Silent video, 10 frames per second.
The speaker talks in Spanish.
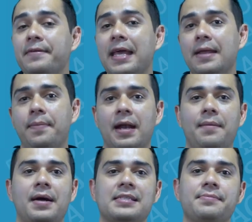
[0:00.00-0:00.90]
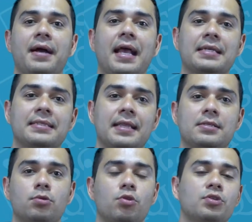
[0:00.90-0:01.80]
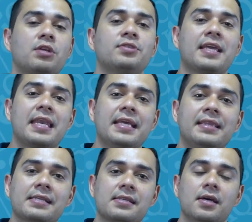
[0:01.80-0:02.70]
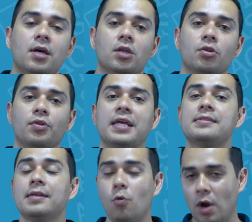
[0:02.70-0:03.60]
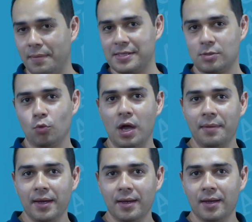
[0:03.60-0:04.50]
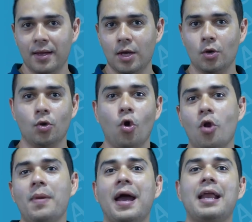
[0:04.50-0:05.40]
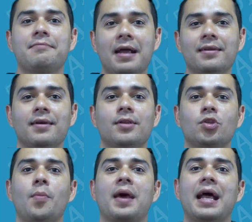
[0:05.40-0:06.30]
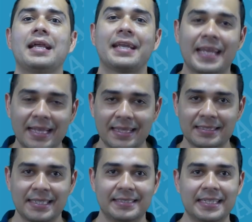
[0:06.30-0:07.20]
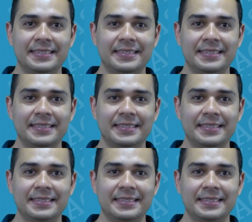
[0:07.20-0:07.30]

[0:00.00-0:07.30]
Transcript: viene para la máxima casa de estudios de los Nayaritas, donde este jueves 9, Norma Galván tomará las riendas de esta